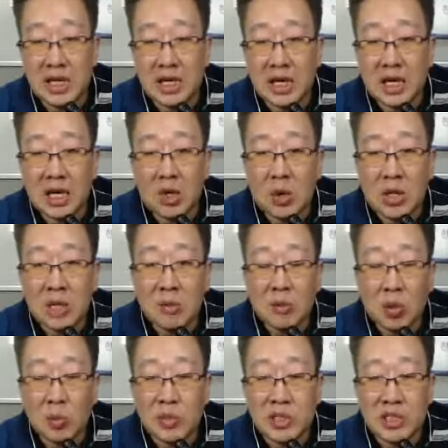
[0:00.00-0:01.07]
카카오
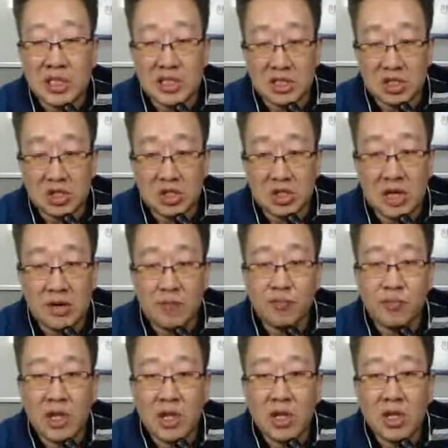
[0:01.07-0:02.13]
한남동 오피스가 있죠, 예.
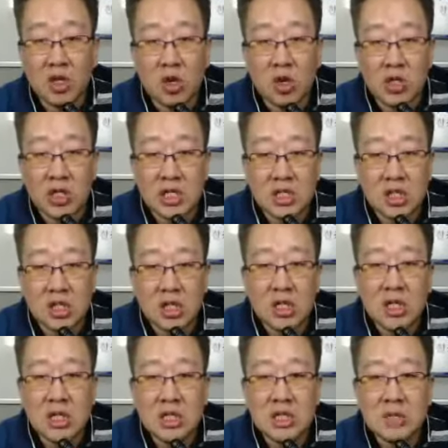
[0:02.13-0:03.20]
거기에서
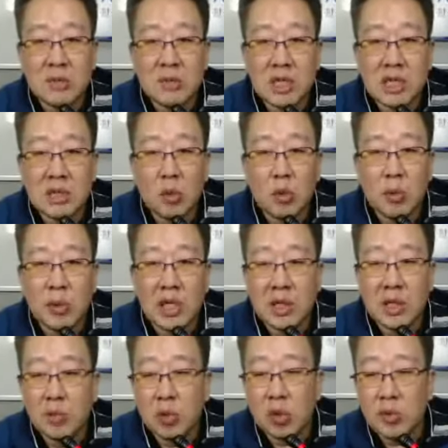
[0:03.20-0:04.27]
스마트
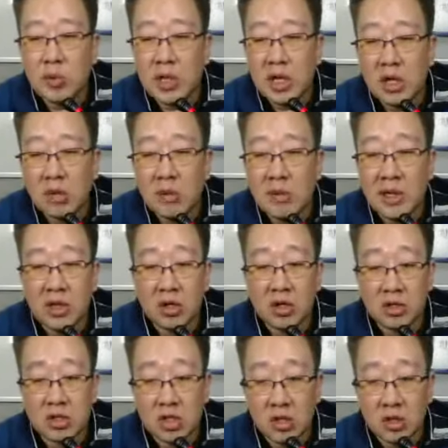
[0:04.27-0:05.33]
모빌리티 포럼이라는 걸
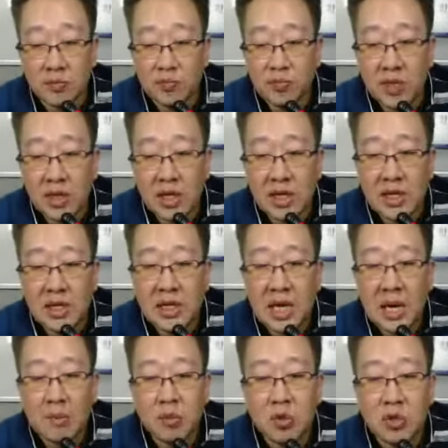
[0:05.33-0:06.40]
만들어서
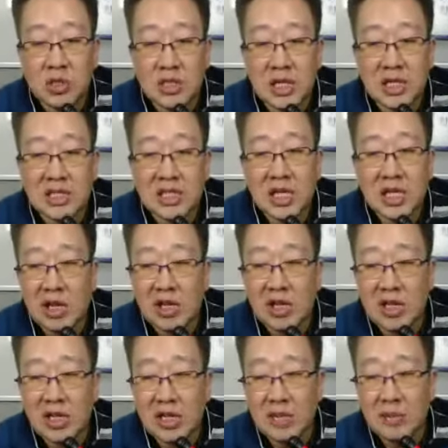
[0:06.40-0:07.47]
앞으로 이제 자사에
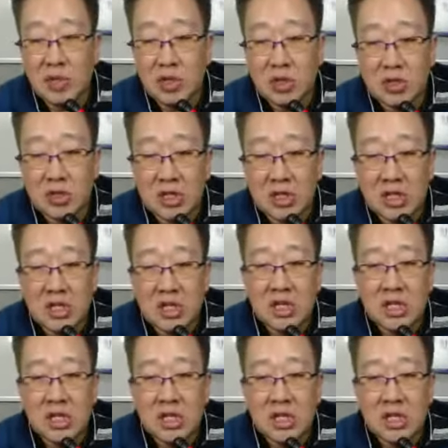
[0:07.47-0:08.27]
관련된 입장들을